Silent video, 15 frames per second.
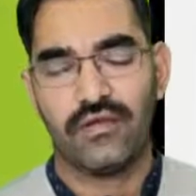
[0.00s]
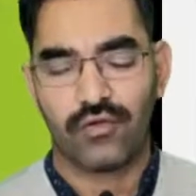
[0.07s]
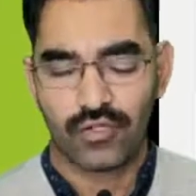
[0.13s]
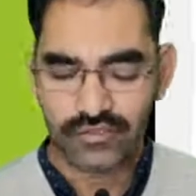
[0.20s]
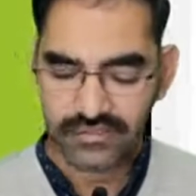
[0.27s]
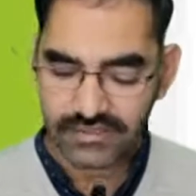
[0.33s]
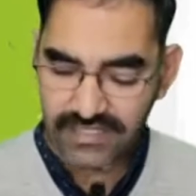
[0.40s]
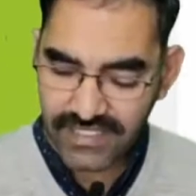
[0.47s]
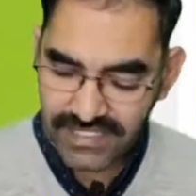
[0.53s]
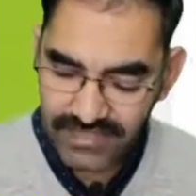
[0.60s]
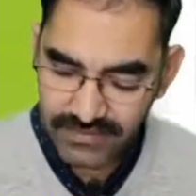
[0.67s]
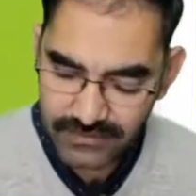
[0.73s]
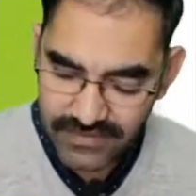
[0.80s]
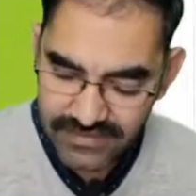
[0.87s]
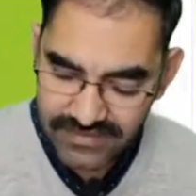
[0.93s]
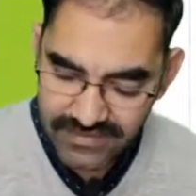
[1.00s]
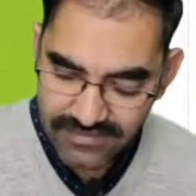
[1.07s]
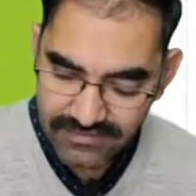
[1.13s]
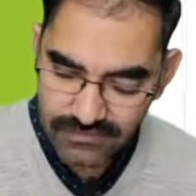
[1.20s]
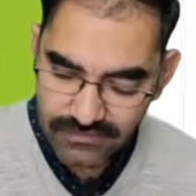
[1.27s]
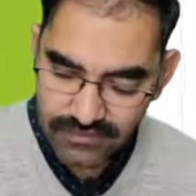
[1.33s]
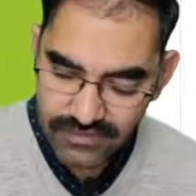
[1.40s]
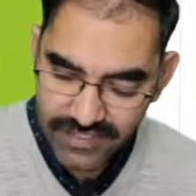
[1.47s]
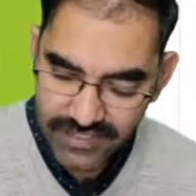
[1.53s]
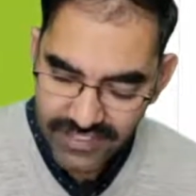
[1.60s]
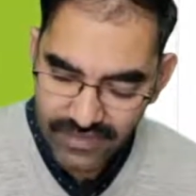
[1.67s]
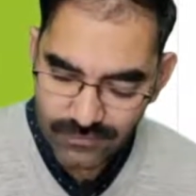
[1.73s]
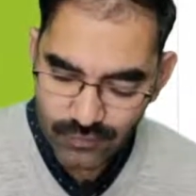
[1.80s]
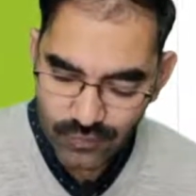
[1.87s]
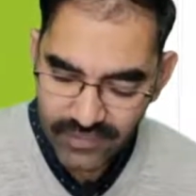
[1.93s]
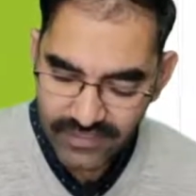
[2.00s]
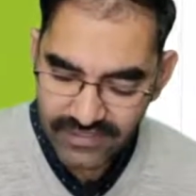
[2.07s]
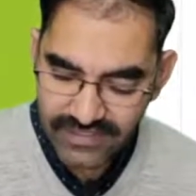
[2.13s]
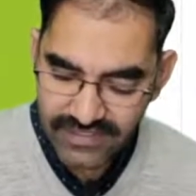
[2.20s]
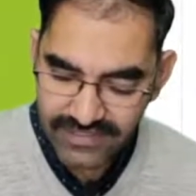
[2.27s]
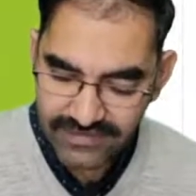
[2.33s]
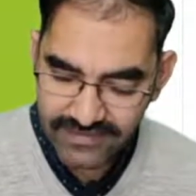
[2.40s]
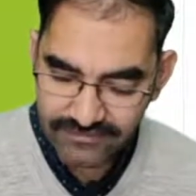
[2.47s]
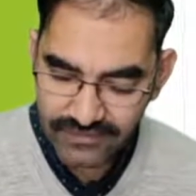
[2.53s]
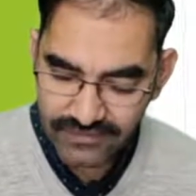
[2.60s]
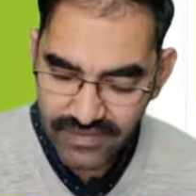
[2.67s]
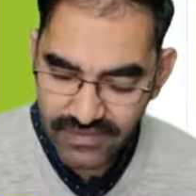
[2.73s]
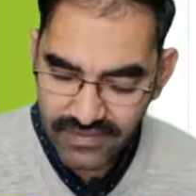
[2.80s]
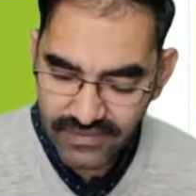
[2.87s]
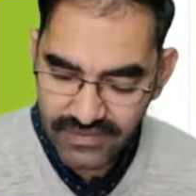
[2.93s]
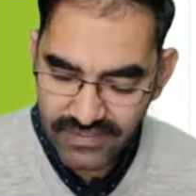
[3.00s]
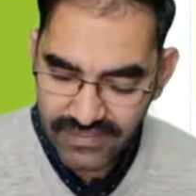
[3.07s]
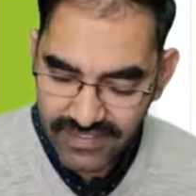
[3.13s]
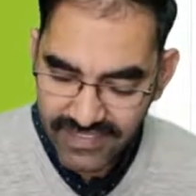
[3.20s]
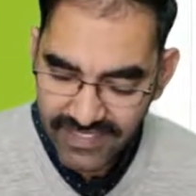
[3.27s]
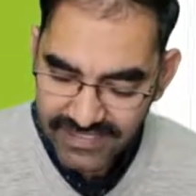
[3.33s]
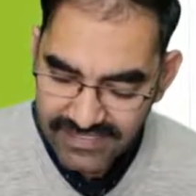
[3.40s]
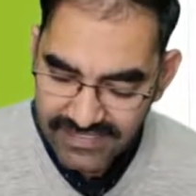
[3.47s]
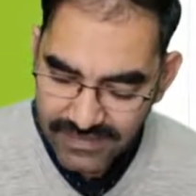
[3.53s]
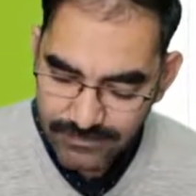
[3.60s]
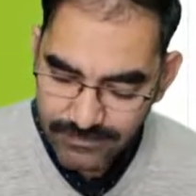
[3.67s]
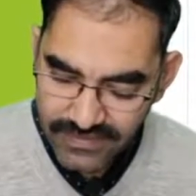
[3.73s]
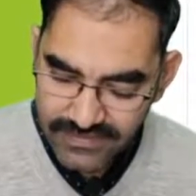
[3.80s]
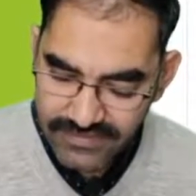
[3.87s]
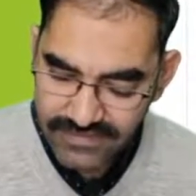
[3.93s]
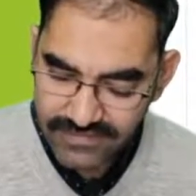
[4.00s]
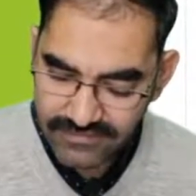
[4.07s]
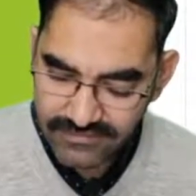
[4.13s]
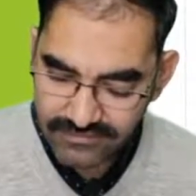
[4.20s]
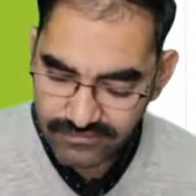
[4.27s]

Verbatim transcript: और थर्ड पर्सन थर्ड पॉइंट है कि ऐसा पर्सन